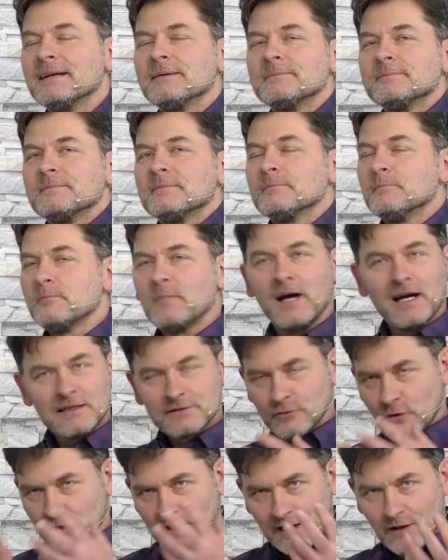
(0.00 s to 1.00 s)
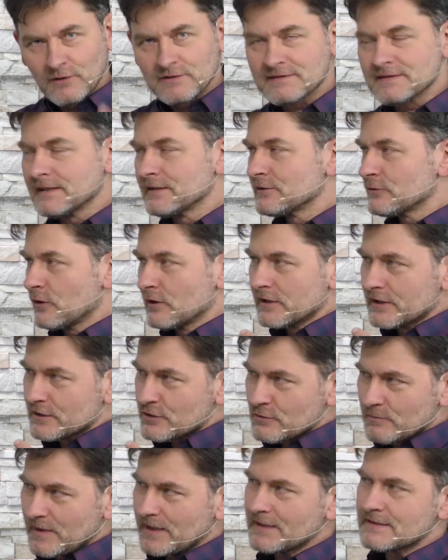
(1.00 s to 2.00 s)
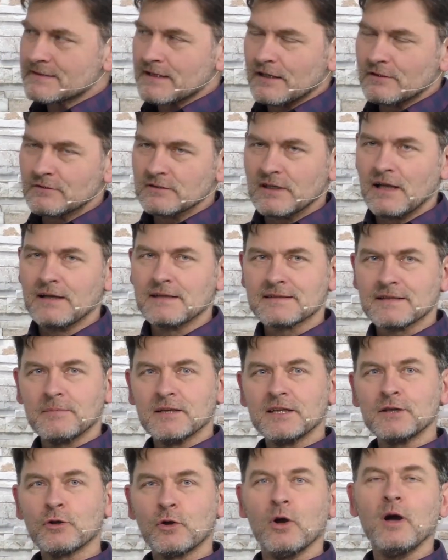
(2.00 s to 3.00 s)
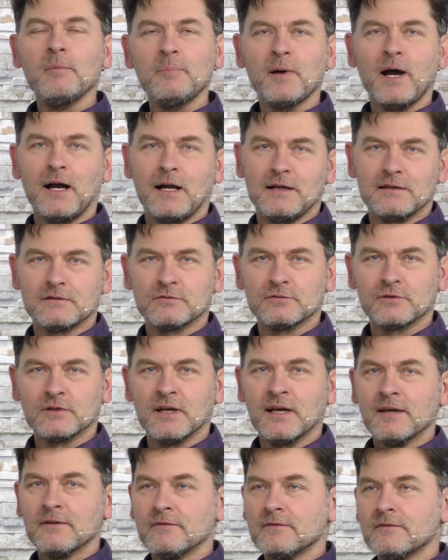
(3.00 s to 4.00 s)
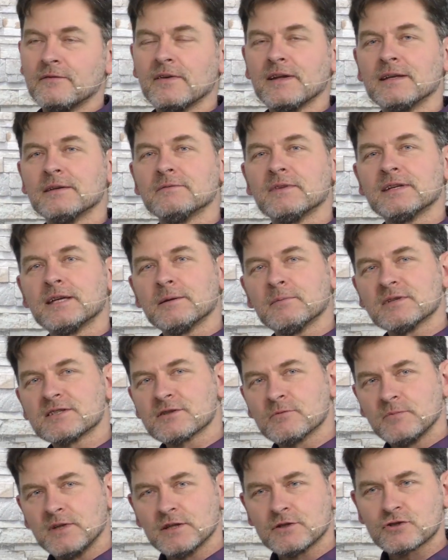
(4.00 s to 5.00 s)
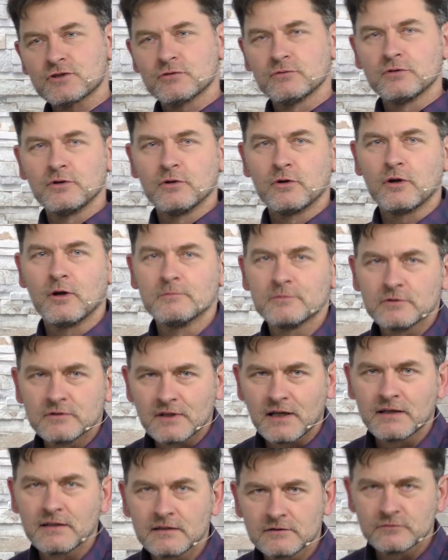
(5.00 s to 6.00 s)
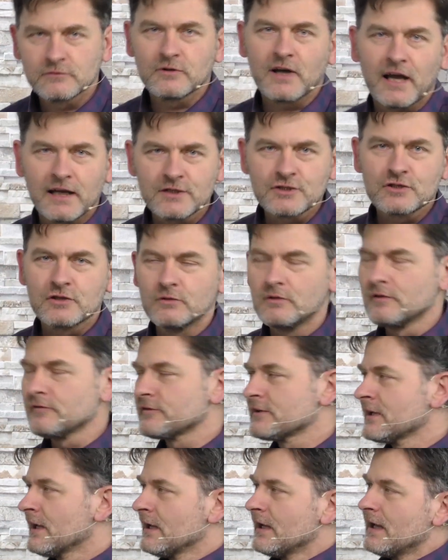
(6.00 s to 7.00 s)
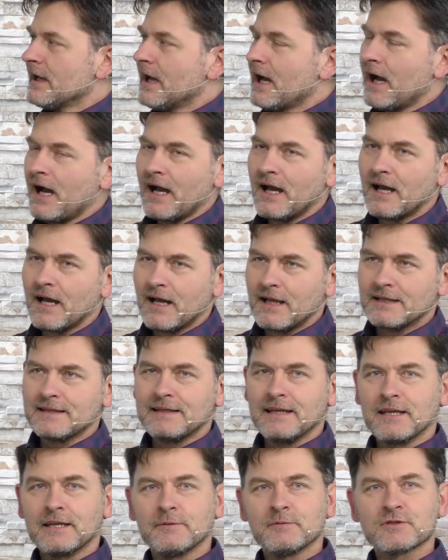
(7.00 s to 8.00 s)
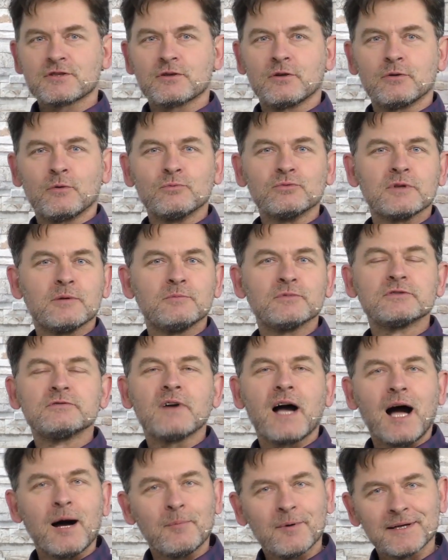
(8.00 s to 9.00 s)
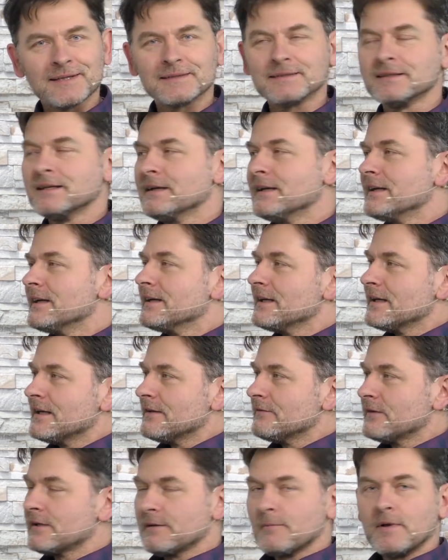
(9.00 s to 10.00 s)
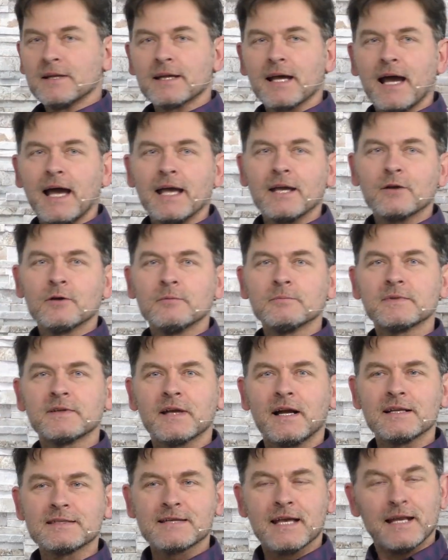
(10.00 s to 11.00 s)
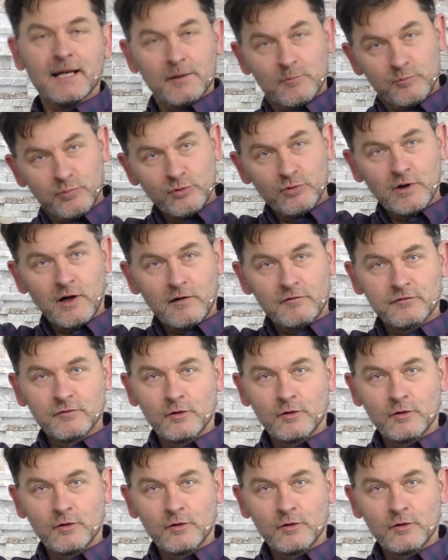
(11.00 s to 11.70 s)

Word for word: mag toll aussehen, toll geschminkt sein und alles, aber die Körperhaltung, wenn, wenn jemand zu mir ins Studio kommt und dann da so reinschlurft, denke ich mir schon, oh, da müssen wir arbeiten. Äh, wenn jemand reinkommt, als hätte er ein Buch auf dem